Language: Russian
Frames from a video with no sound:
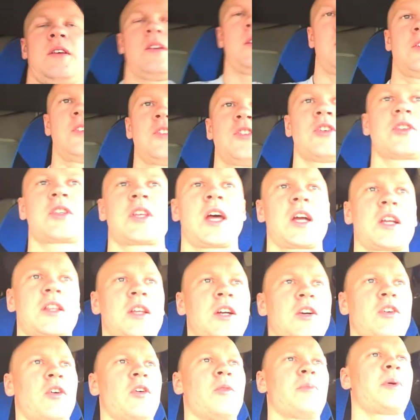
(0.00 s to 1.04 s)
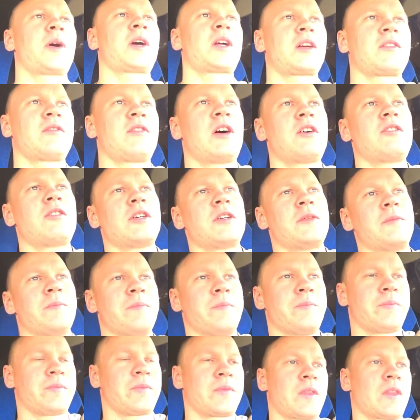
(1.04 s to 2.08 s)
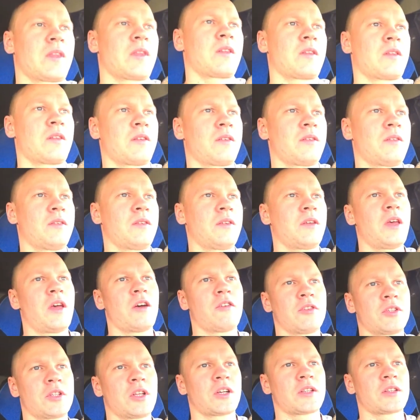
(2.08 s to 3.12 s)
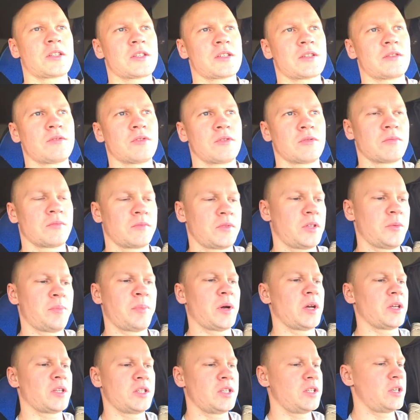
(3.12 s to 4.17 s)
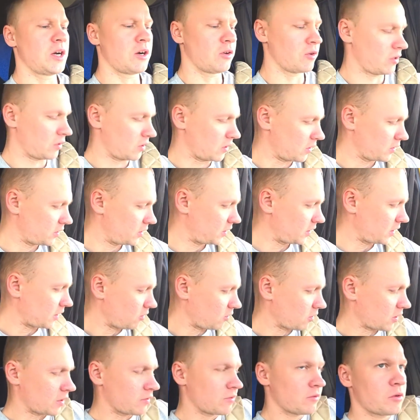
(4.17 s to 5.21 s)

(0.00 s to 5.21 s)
Идет как такое покрывало, я его так назову, типа одеял, одеялка.